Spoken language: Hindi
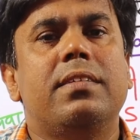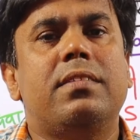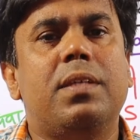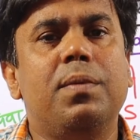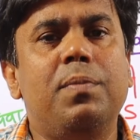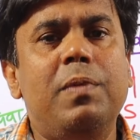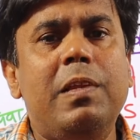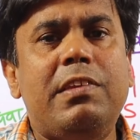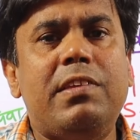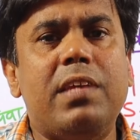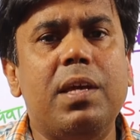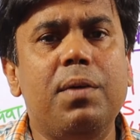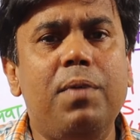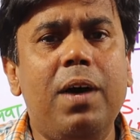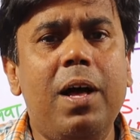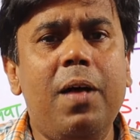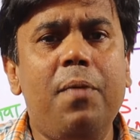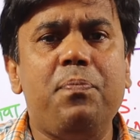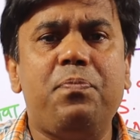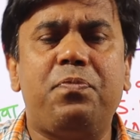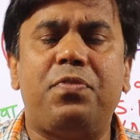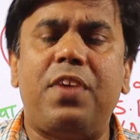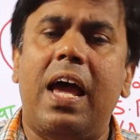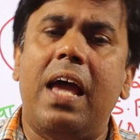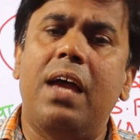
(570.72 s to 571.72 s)
सिविल सेवा
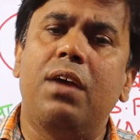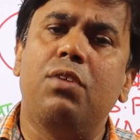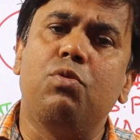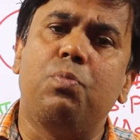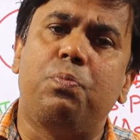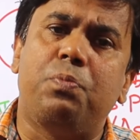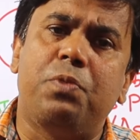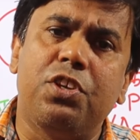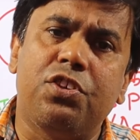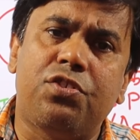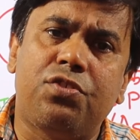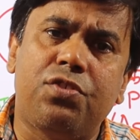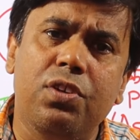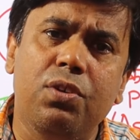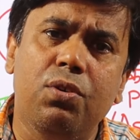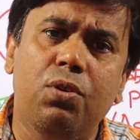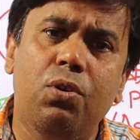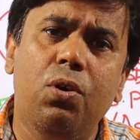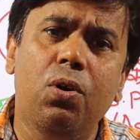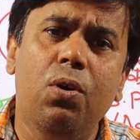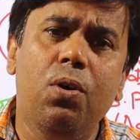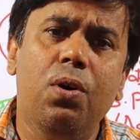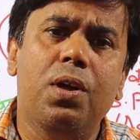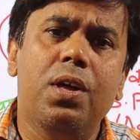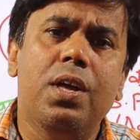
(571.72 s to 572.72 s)
चाहे यूपीएससी
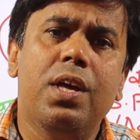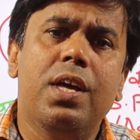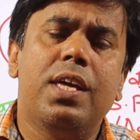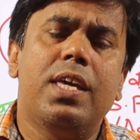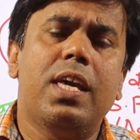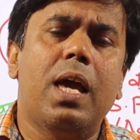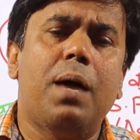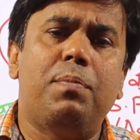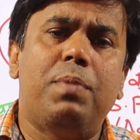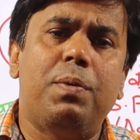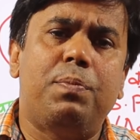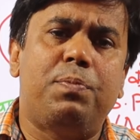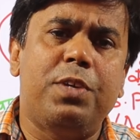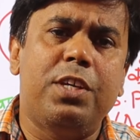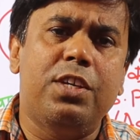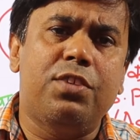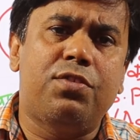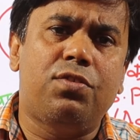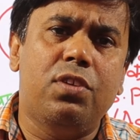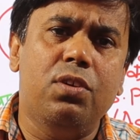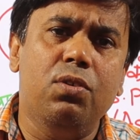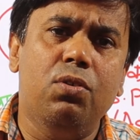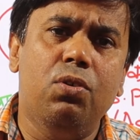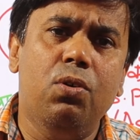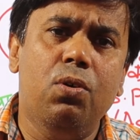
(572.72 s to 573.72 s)
हो या
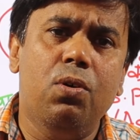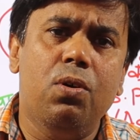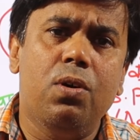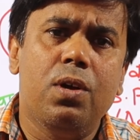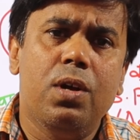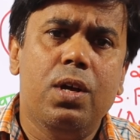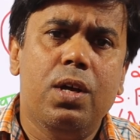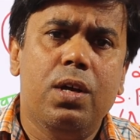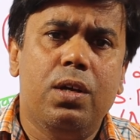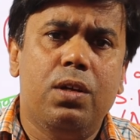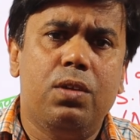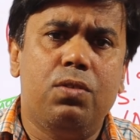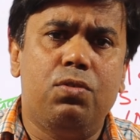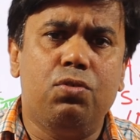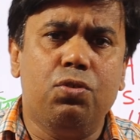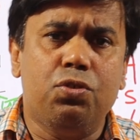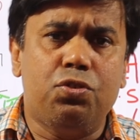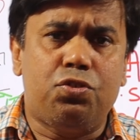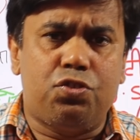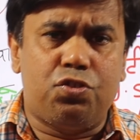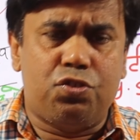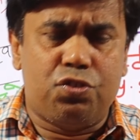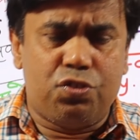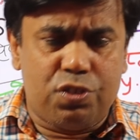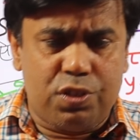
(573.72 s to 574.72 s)
बीपीएससी हो जो
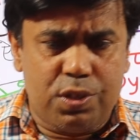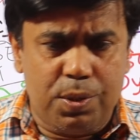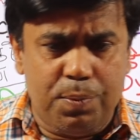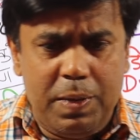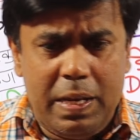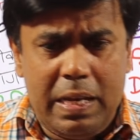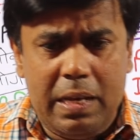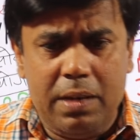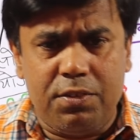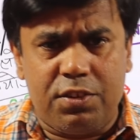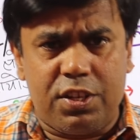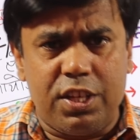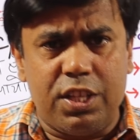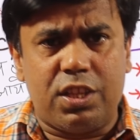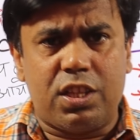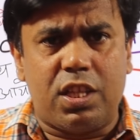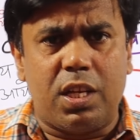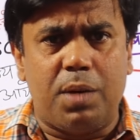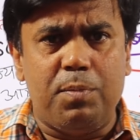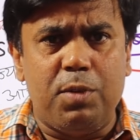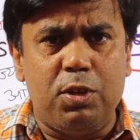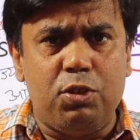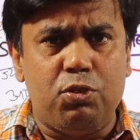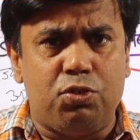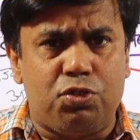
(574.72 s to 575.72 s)
सिविल
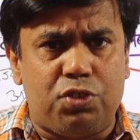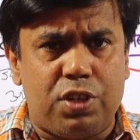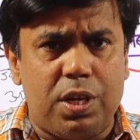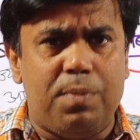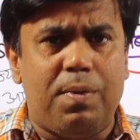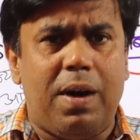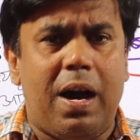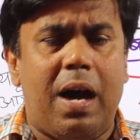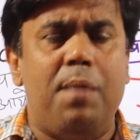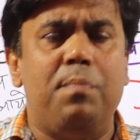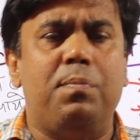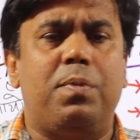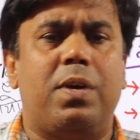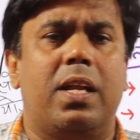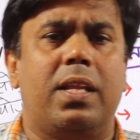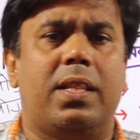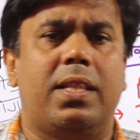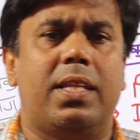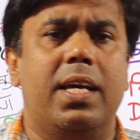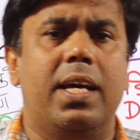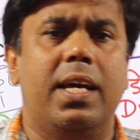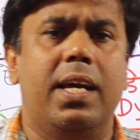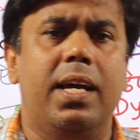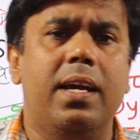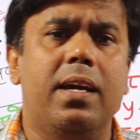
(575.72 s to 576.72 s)
क्षेत्र में जो सेवा हम
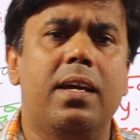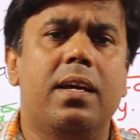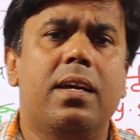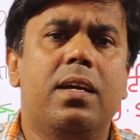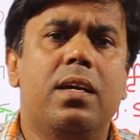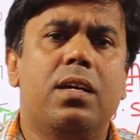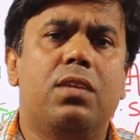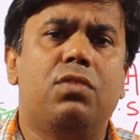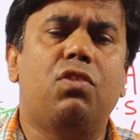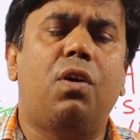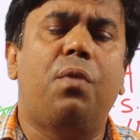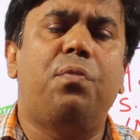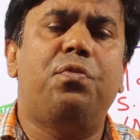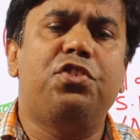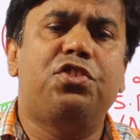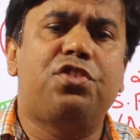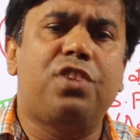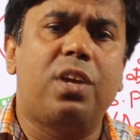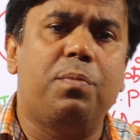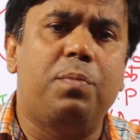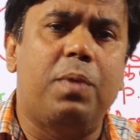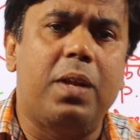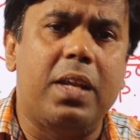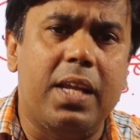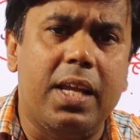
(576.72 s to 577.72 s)
करते हैं जो
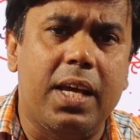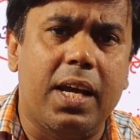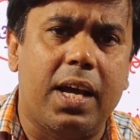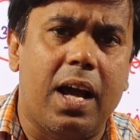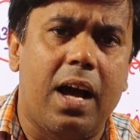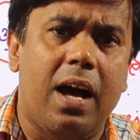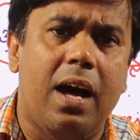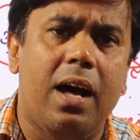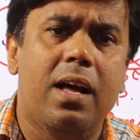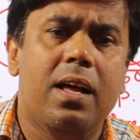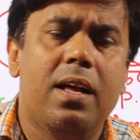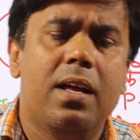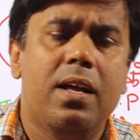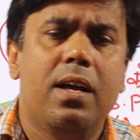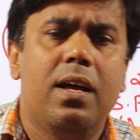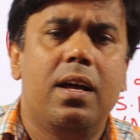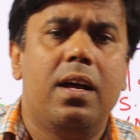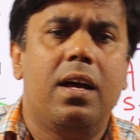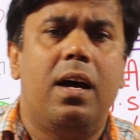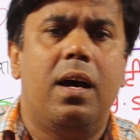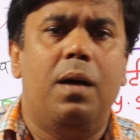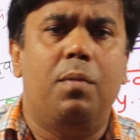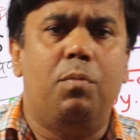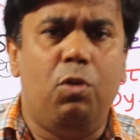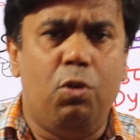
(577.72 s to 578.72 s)
ऑफिसर बनने का
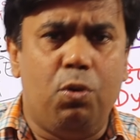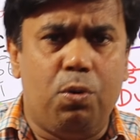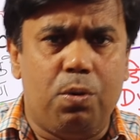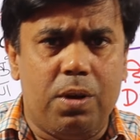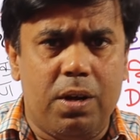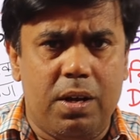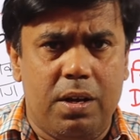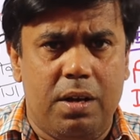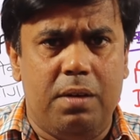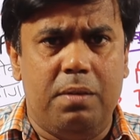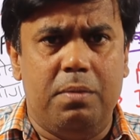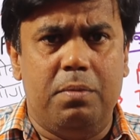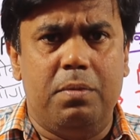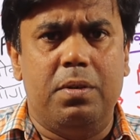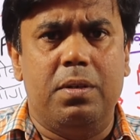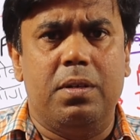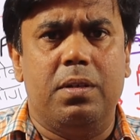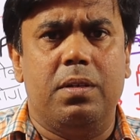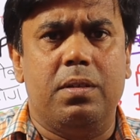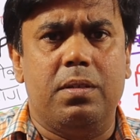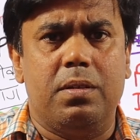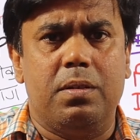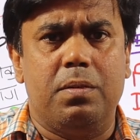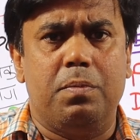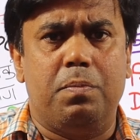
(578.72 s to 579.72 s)
हम लोग
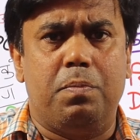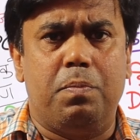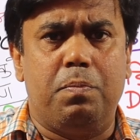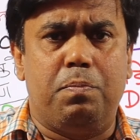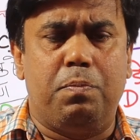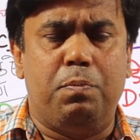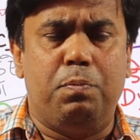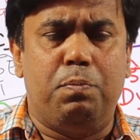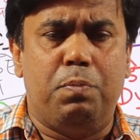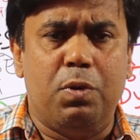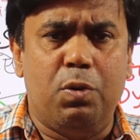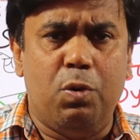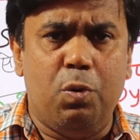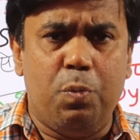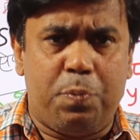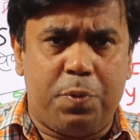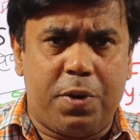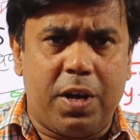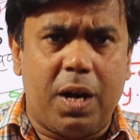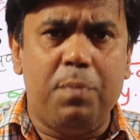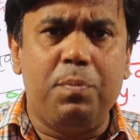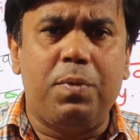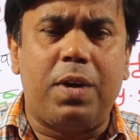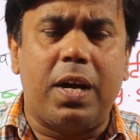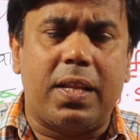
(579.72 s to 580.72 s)

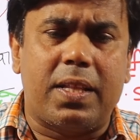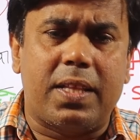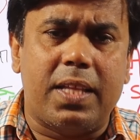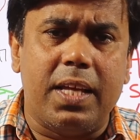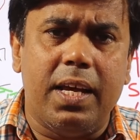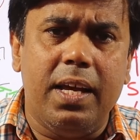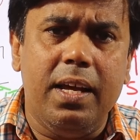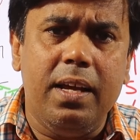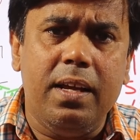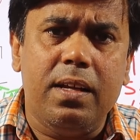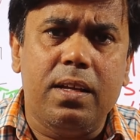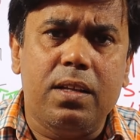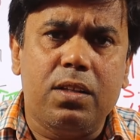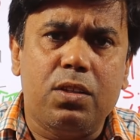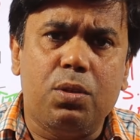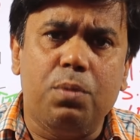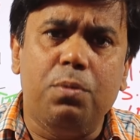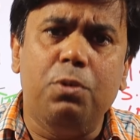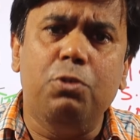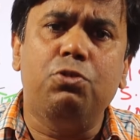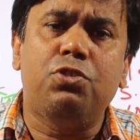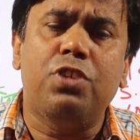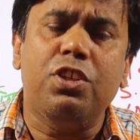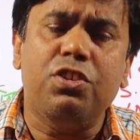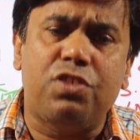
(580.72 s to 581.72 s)
उपक्रम करते हैं तो
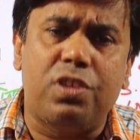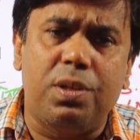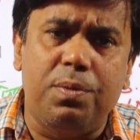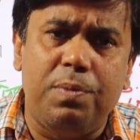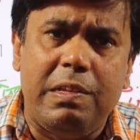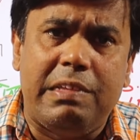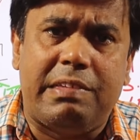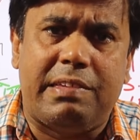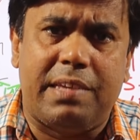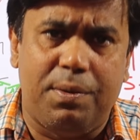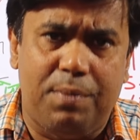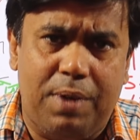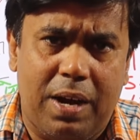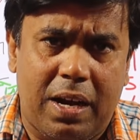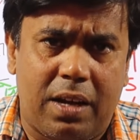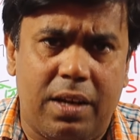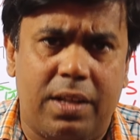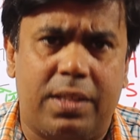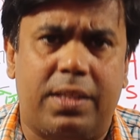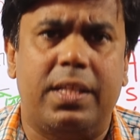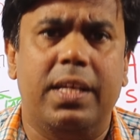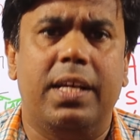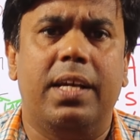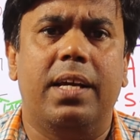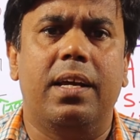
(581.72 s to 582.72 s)
वो उसे सिविल सेवा
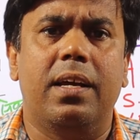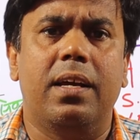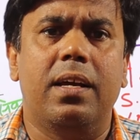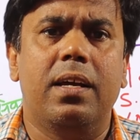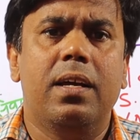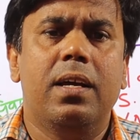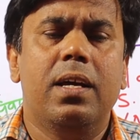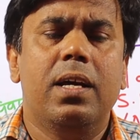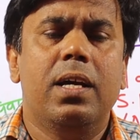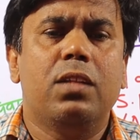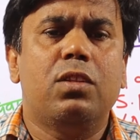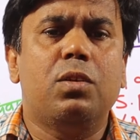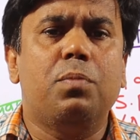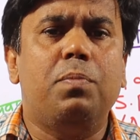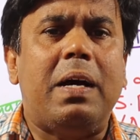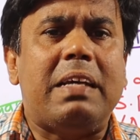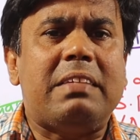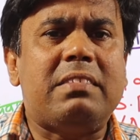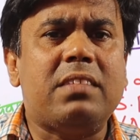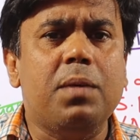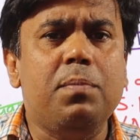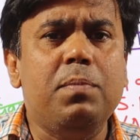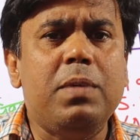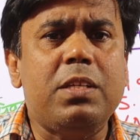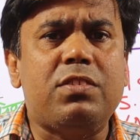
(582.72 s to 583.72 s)
कहते हैं तो
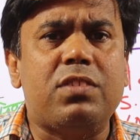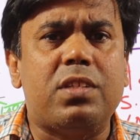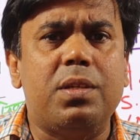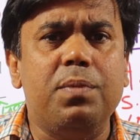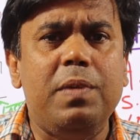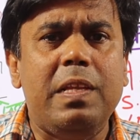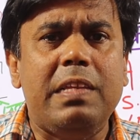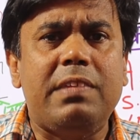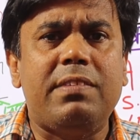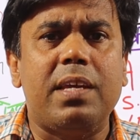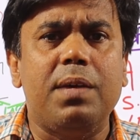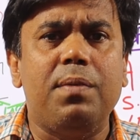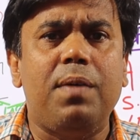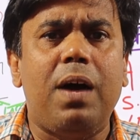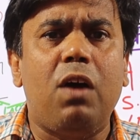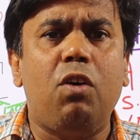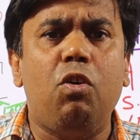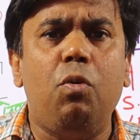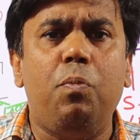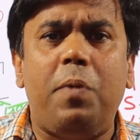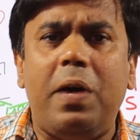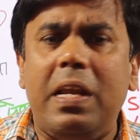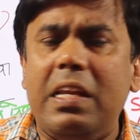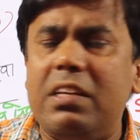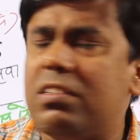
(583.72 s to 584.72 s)
वास्तव में सिविल सेवा
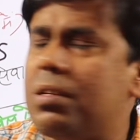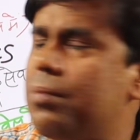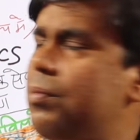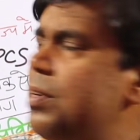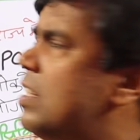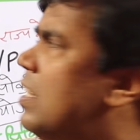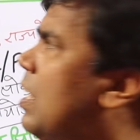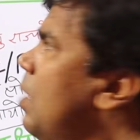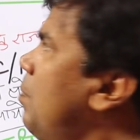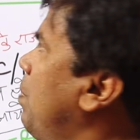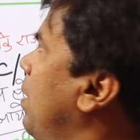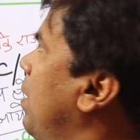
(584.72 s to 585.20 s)
को पहले समझना